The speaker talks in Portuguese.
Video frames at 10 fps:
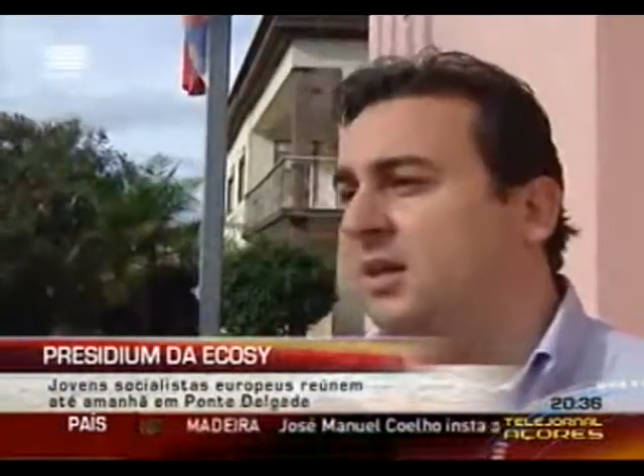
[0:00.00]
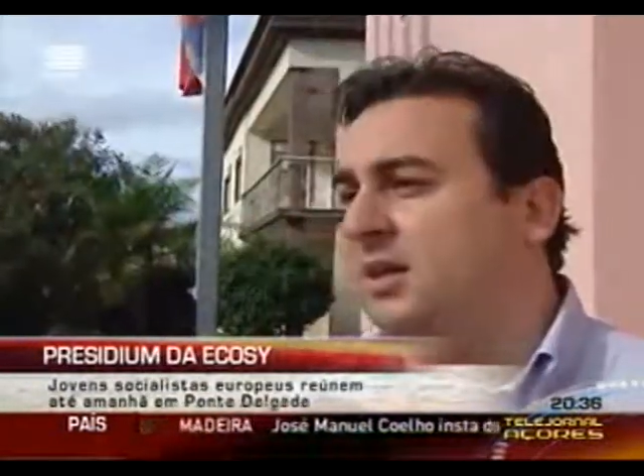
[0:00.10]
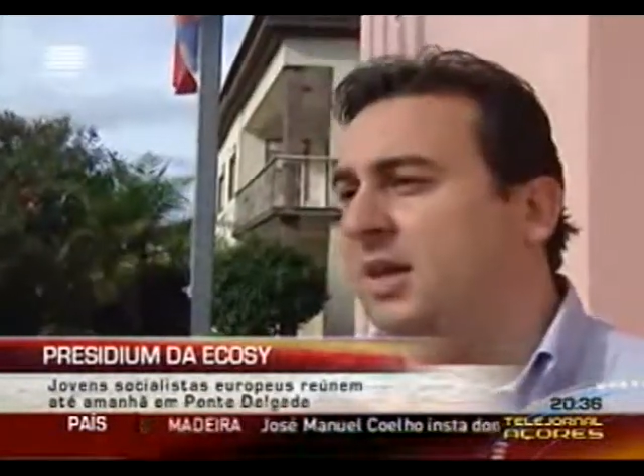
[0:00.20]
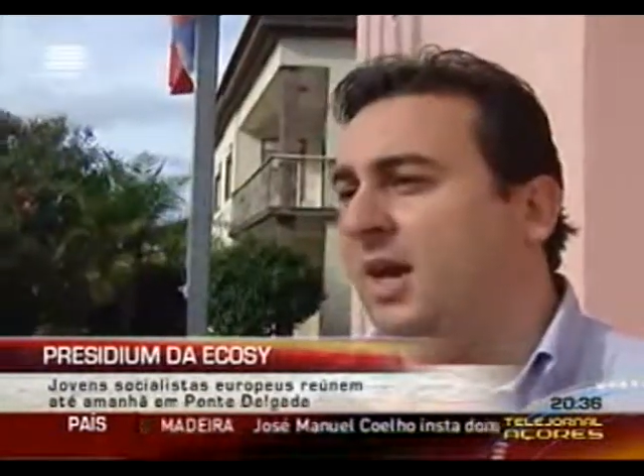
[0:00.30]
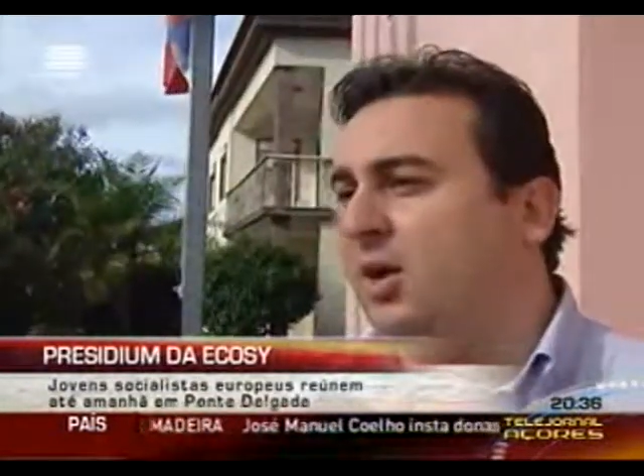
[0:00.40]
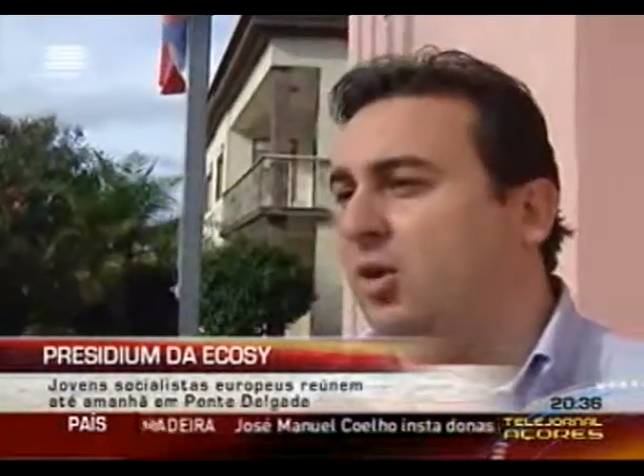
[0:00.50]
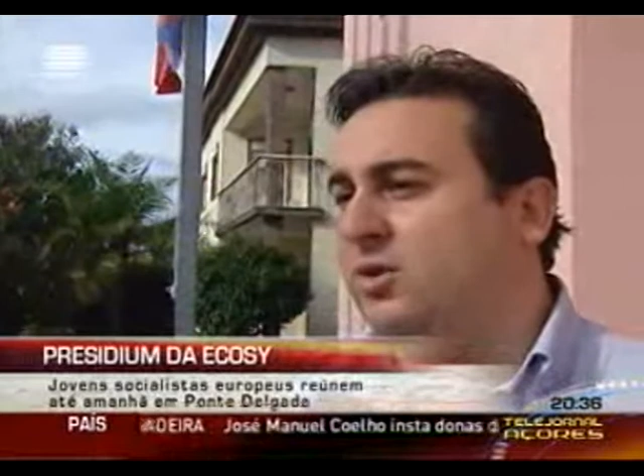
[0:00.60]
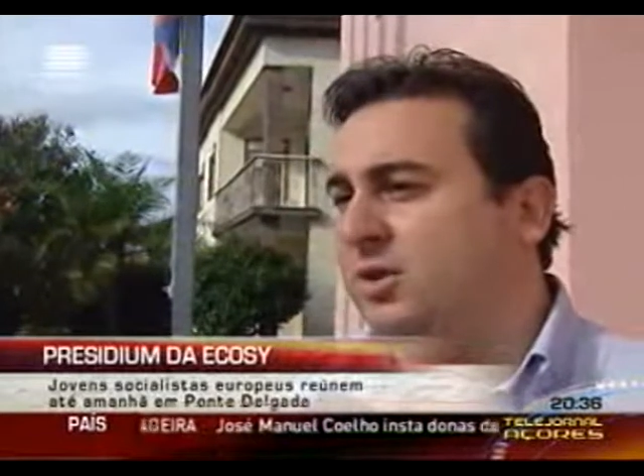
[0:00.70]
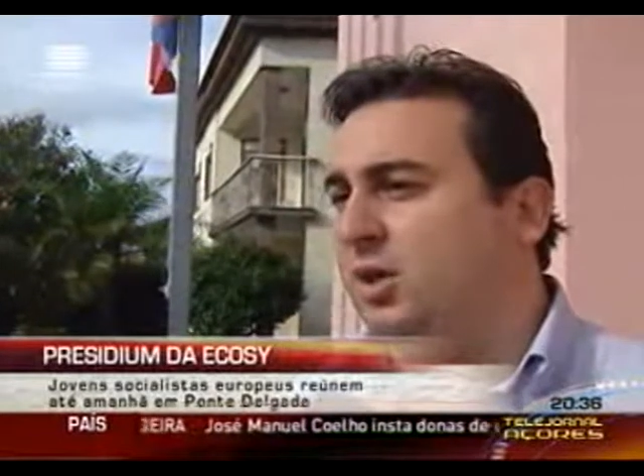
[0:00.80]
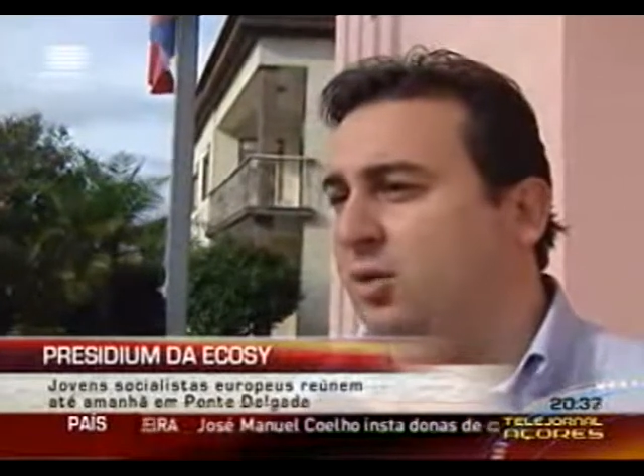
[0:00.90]
que, que a
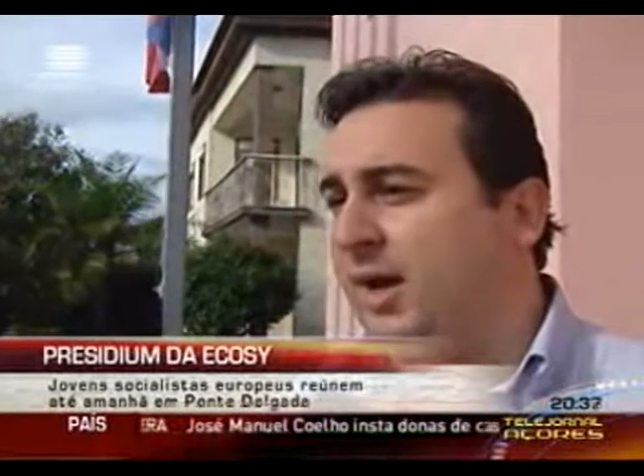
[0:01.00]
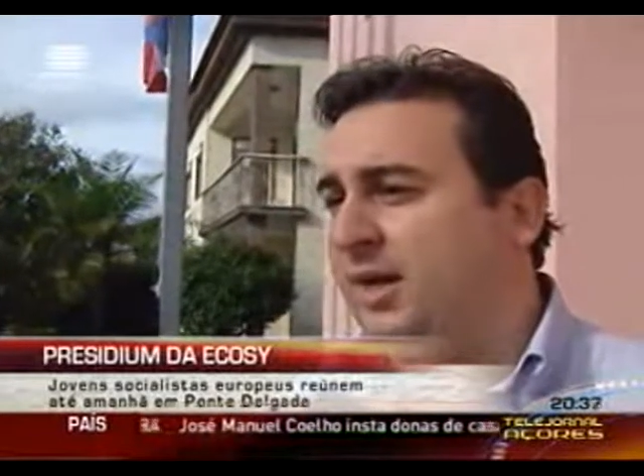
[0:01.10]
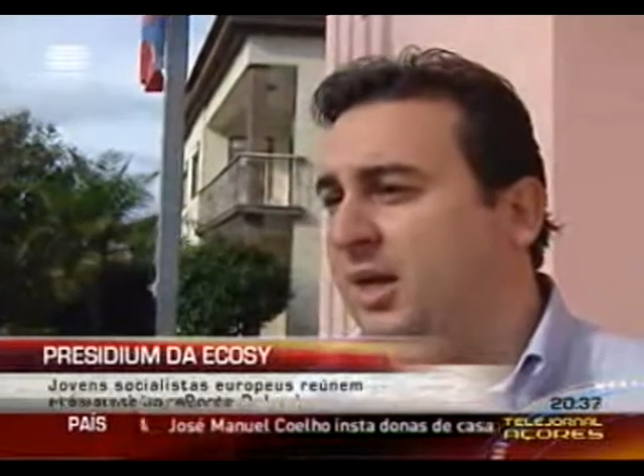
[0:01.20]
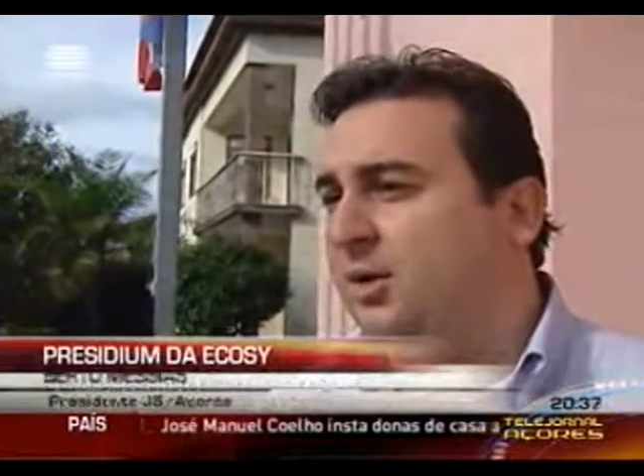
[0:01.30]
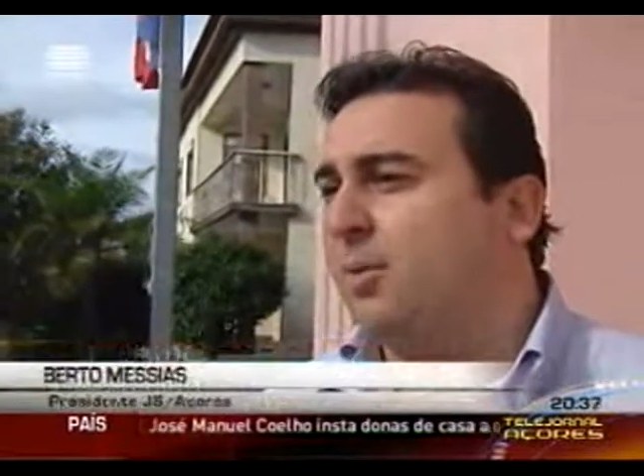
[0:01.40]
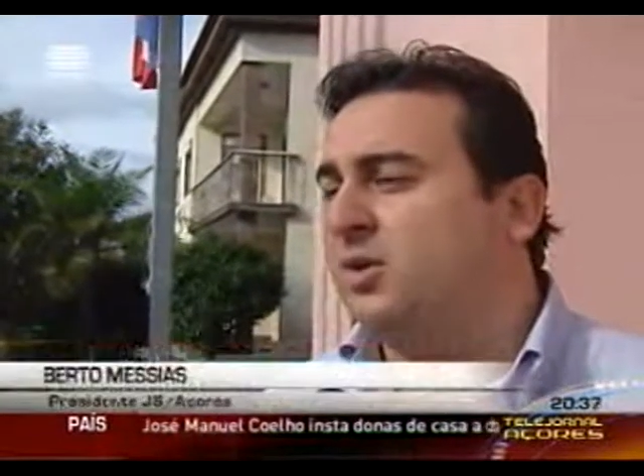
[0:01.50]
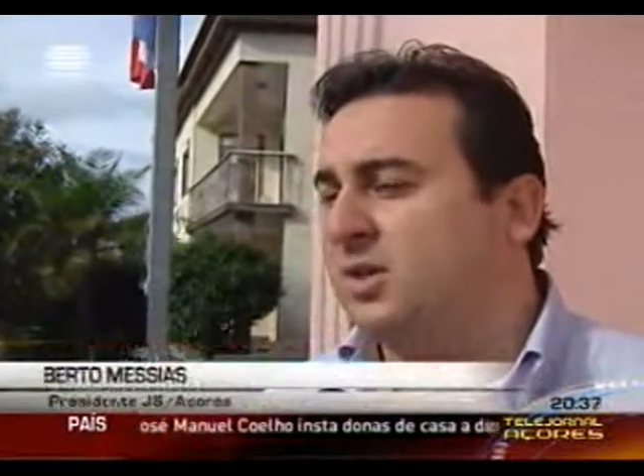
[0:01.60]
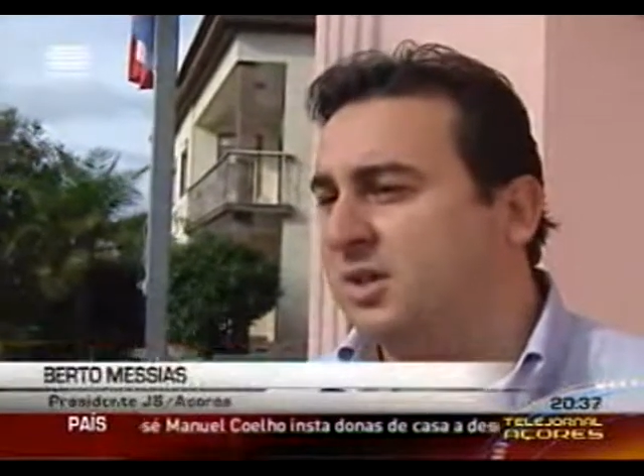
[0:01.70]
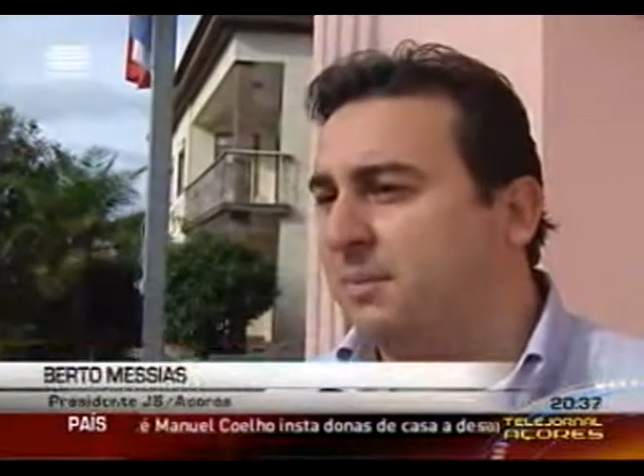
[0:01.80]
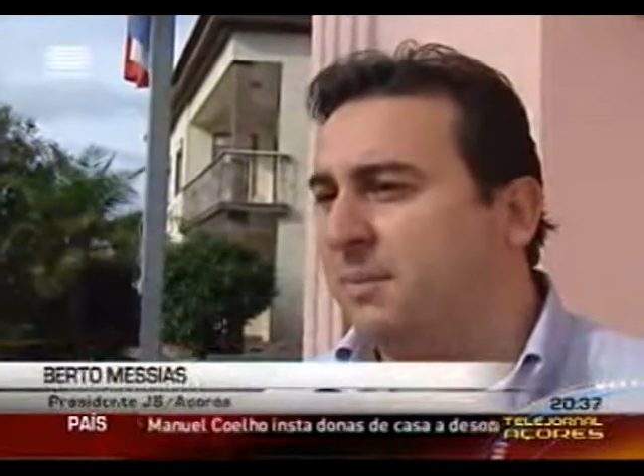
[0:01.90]
Ecosia reúna aqui, que
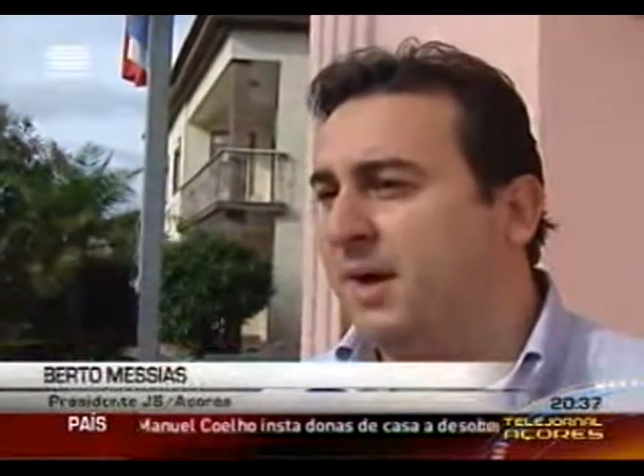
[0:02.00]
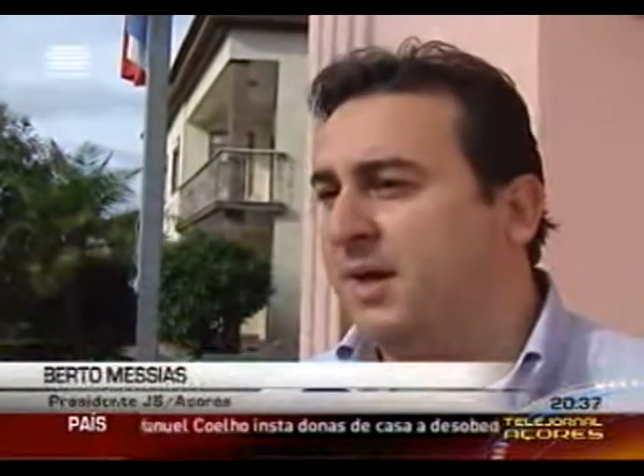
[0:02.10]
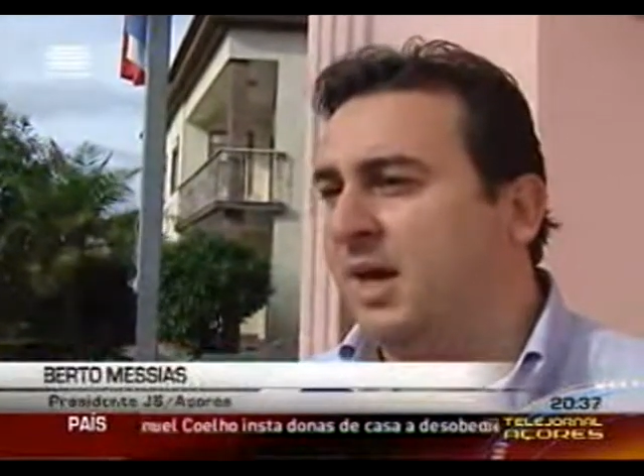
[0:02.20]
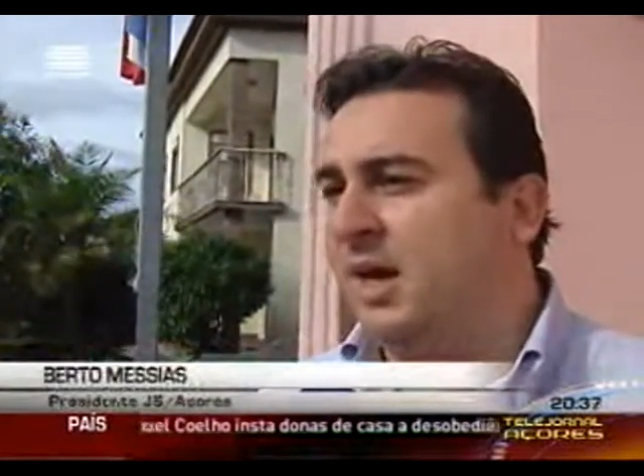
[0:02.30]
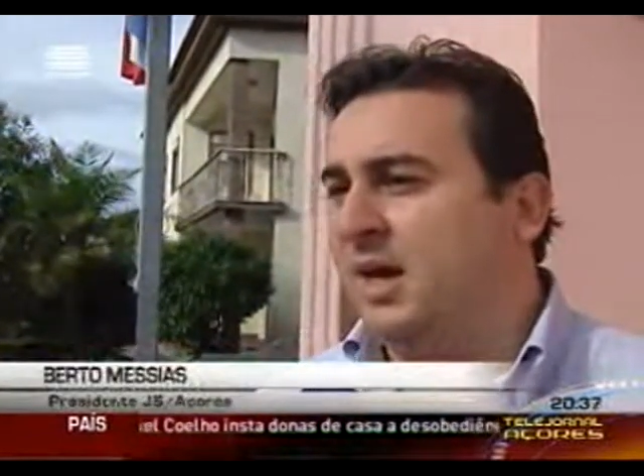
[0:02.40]
possa também,